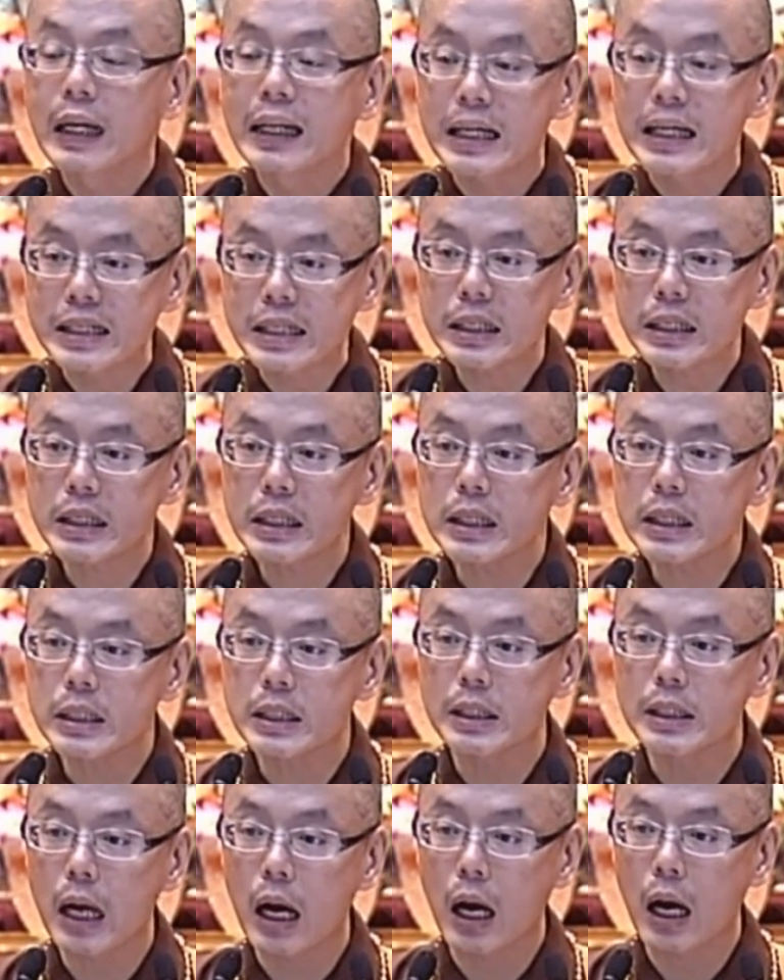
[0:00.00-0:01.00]
可是事
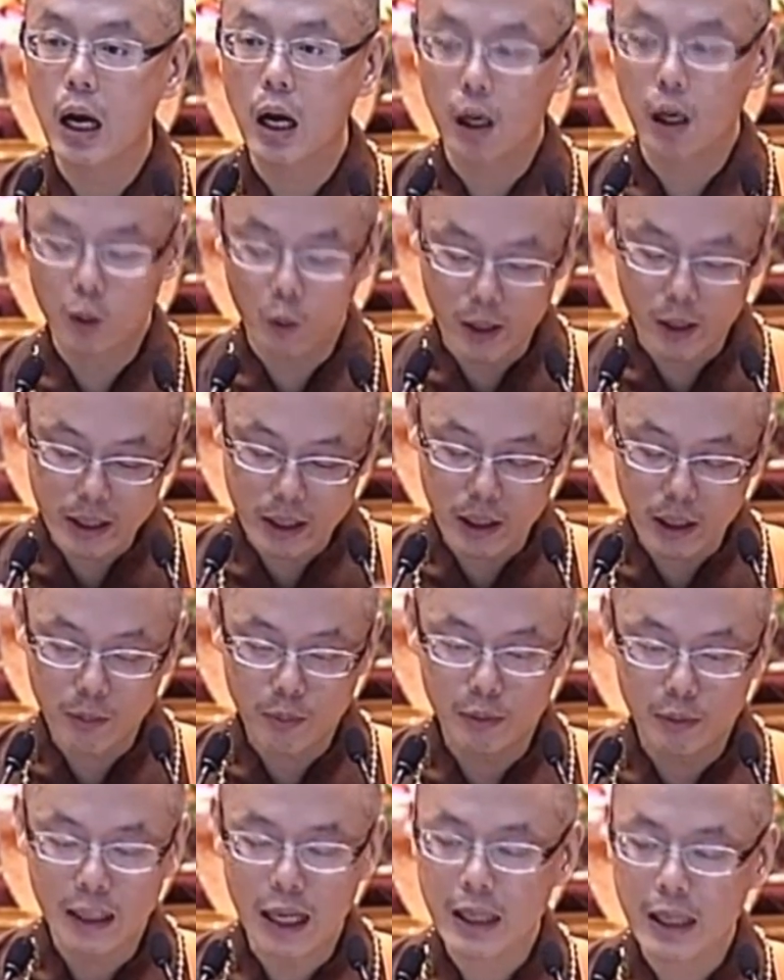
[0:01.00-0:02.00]
实上啊，观世音
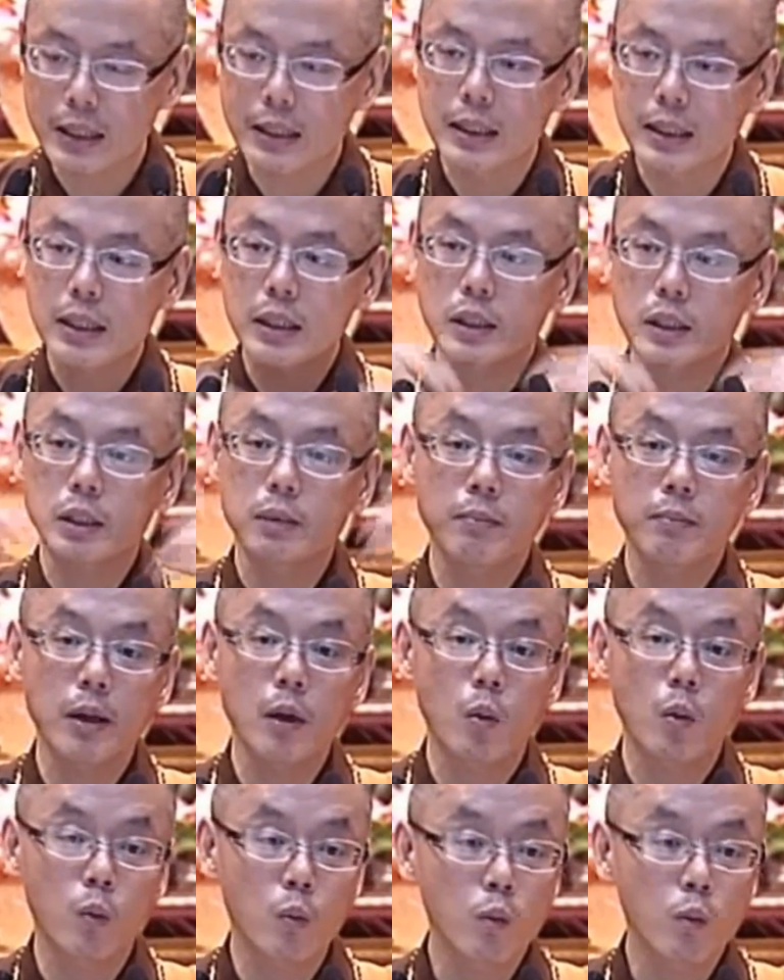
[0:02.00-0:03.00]
菩萨的心是
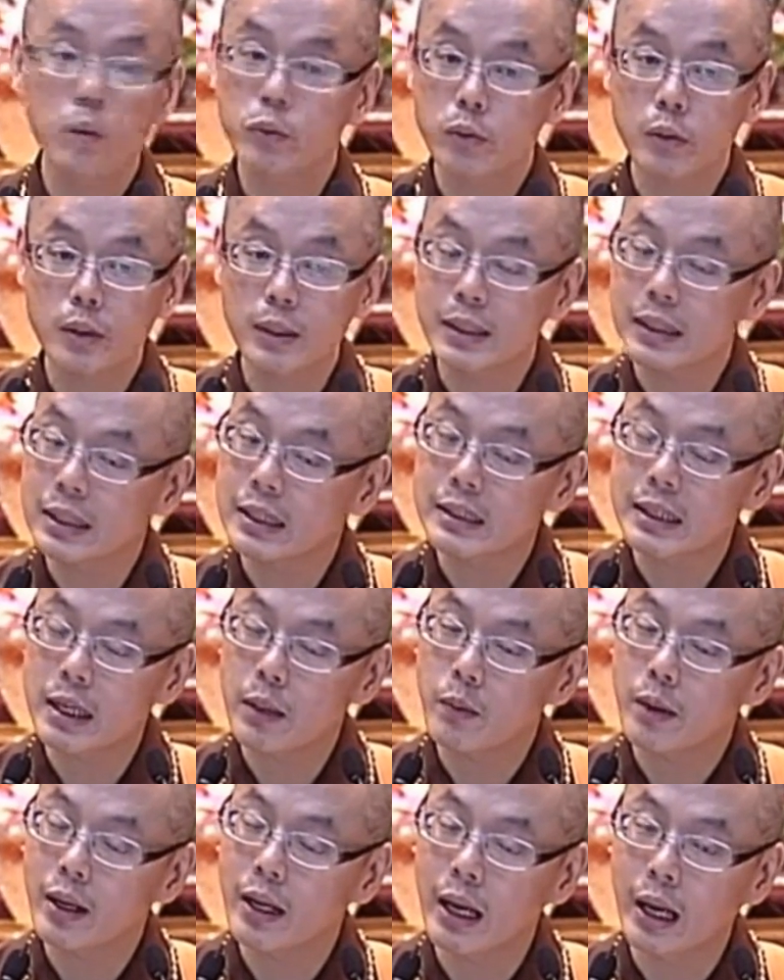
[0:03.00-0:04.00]
没有过去、现
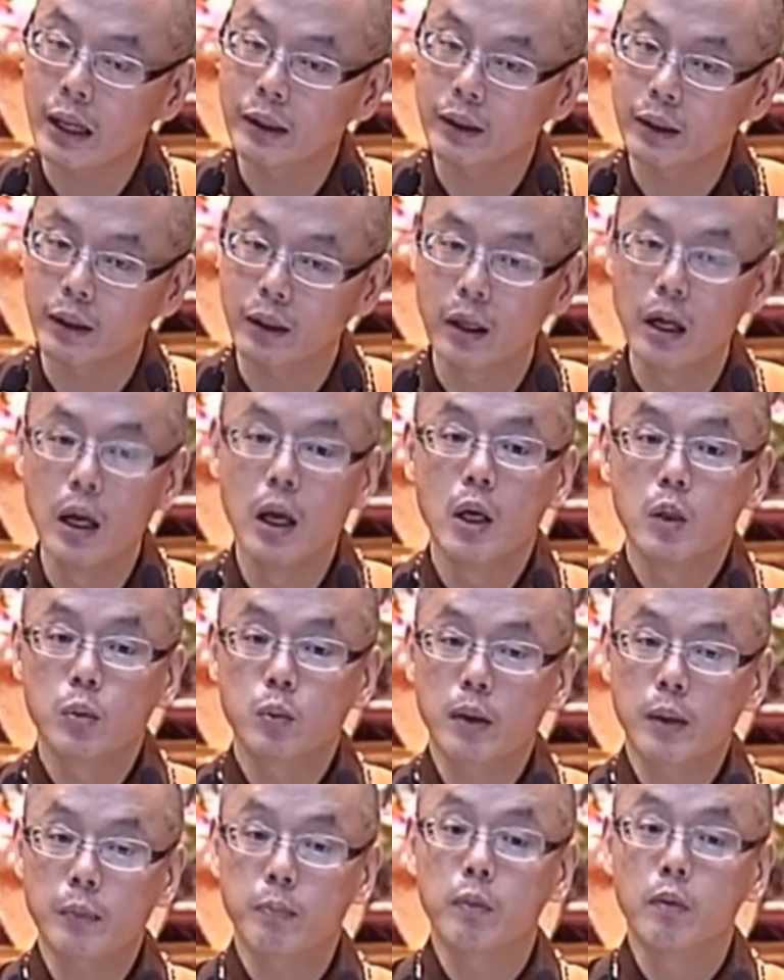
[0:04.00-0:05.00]
在、未来的，
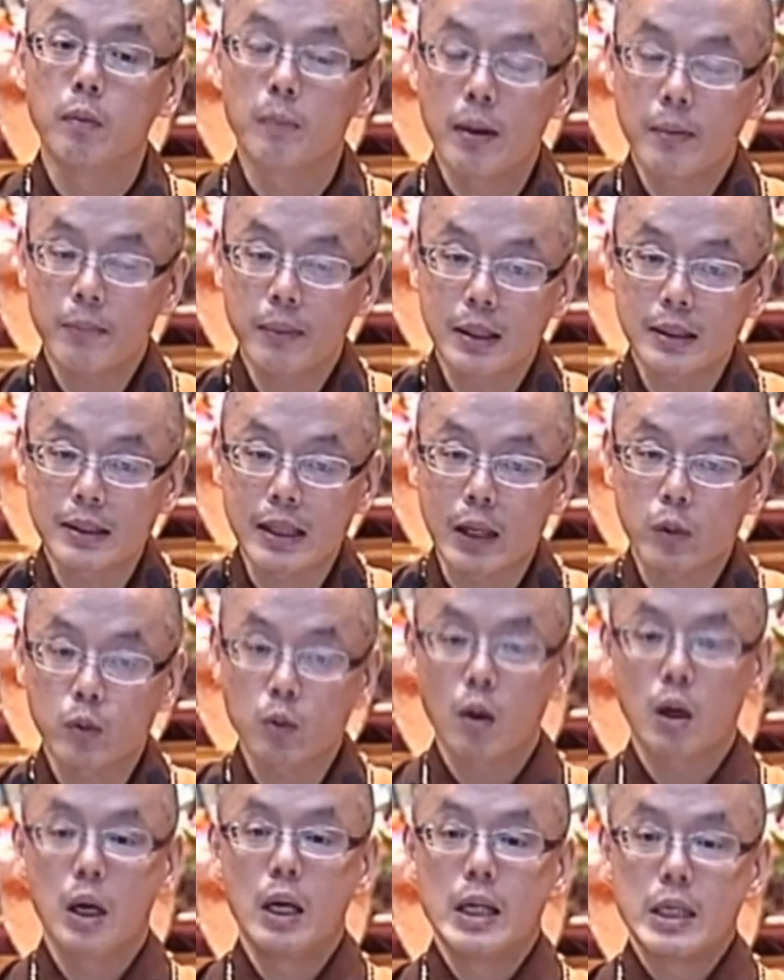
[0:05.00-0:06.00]
所以普门品才
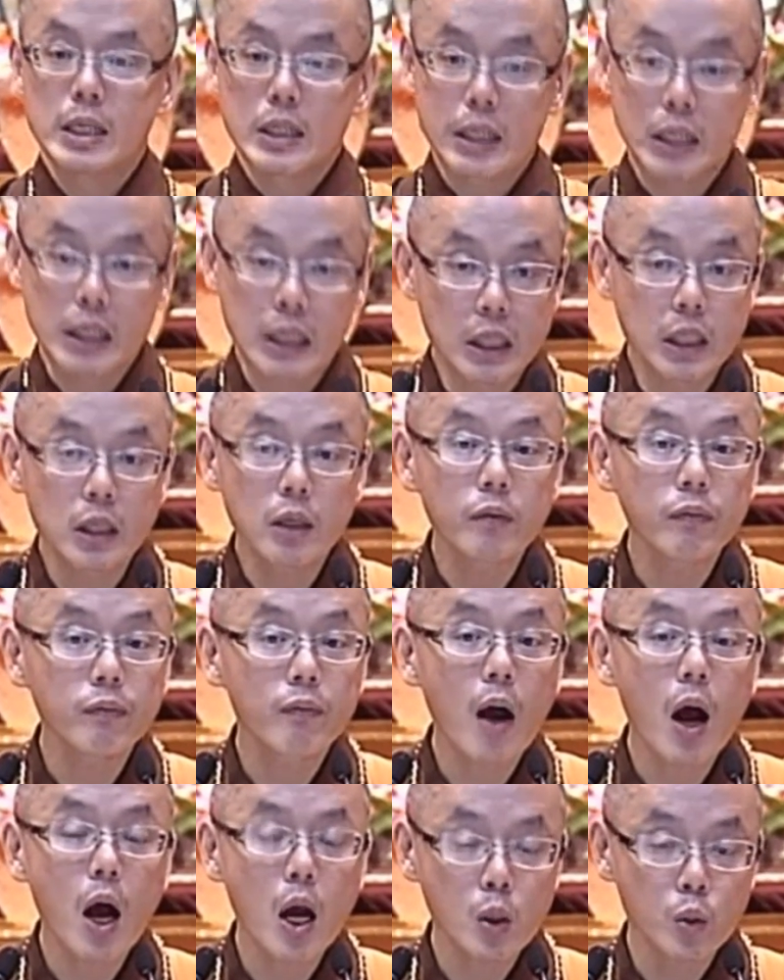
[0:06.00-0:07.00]
说十
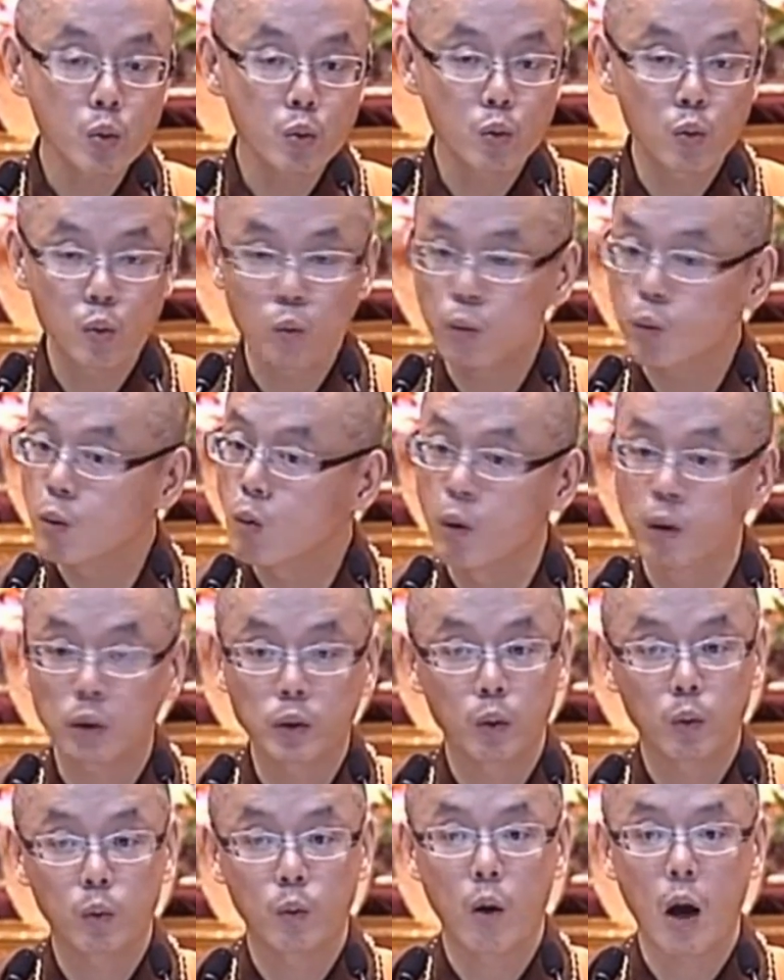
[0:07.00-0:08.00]
方诸国
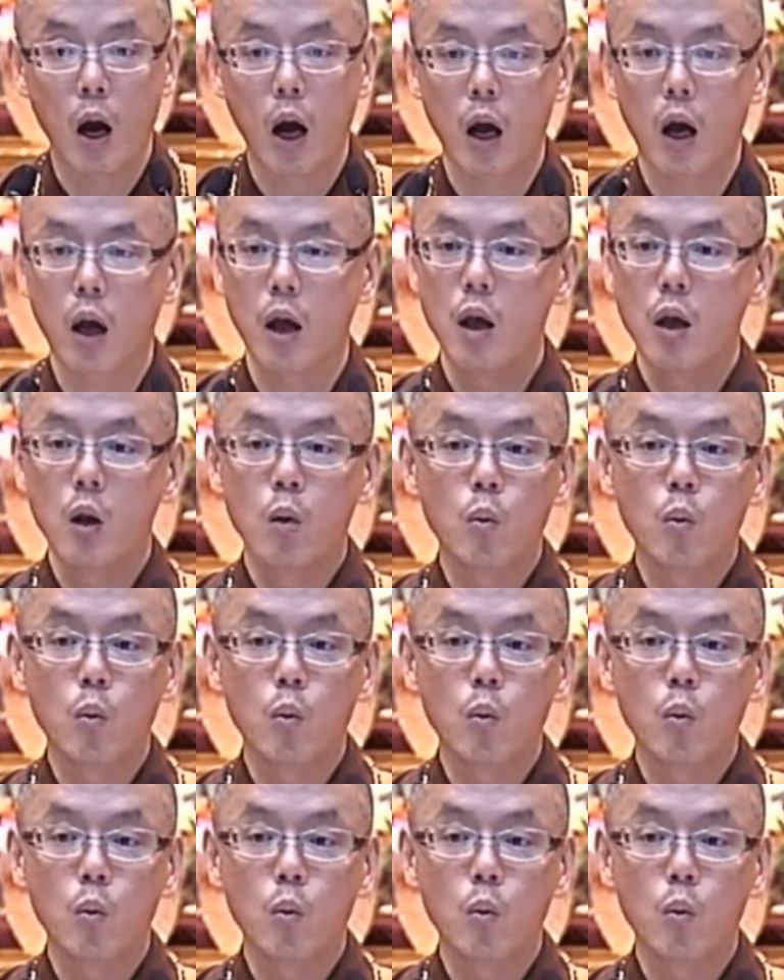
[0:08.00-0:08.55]
土啊，